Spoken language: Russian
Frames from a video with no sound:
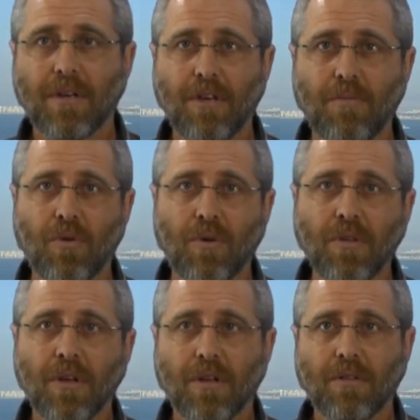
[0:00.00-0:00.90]

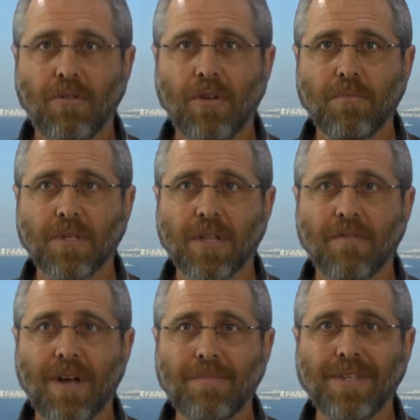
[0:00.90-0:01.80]
имен, другими
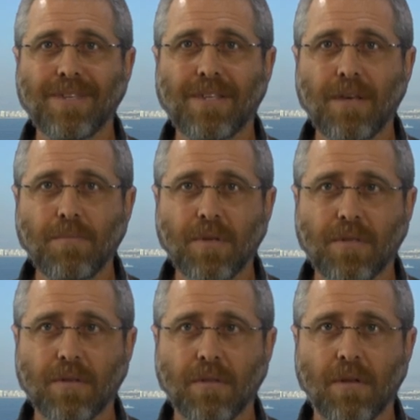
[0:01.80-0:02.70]
словами,
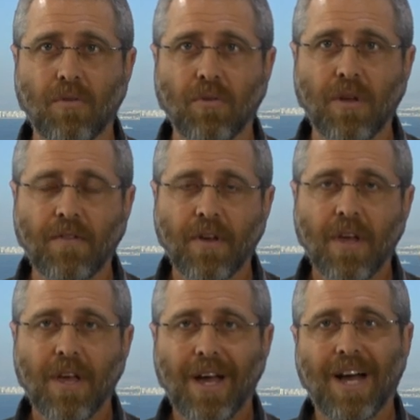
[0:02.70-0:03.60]
70 народов
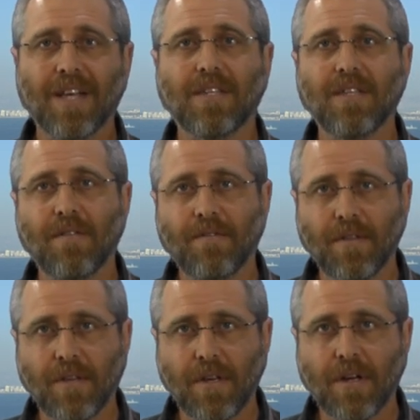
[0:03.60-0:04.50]

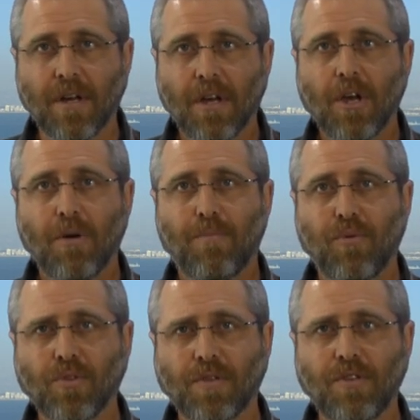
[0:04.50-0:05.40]
основных
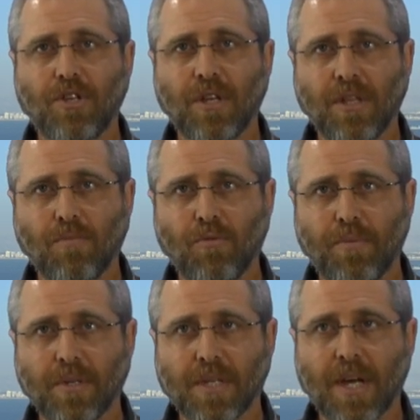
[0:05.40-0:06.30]
по священному
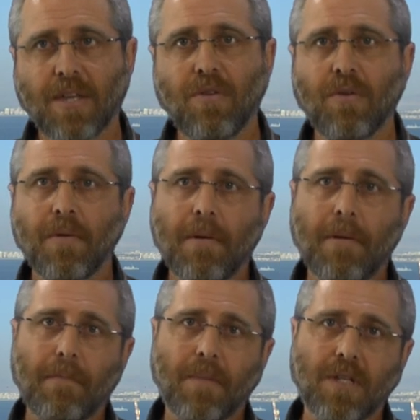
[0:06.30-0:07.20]
писанию
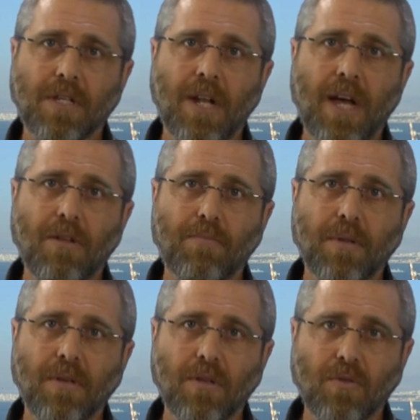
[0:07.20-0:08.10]
населяют
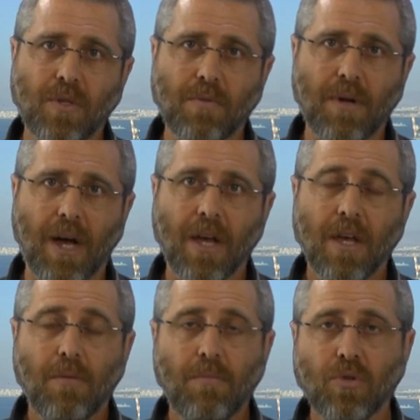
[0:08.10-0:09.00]
планету Земля.
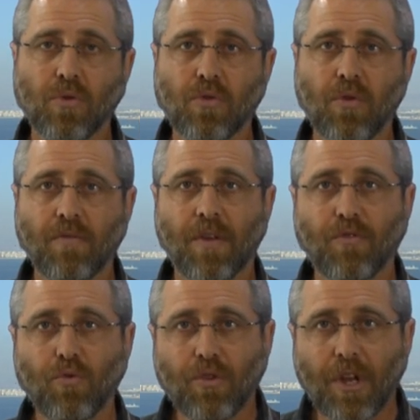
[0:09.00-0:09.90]
Безусловно,
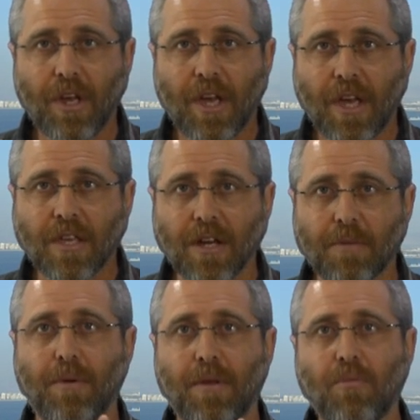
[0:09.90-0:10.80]
внутри
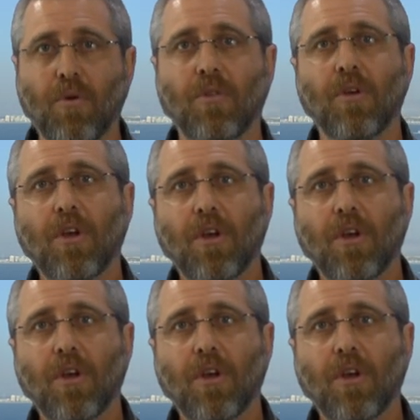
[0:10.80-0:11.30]
этих племен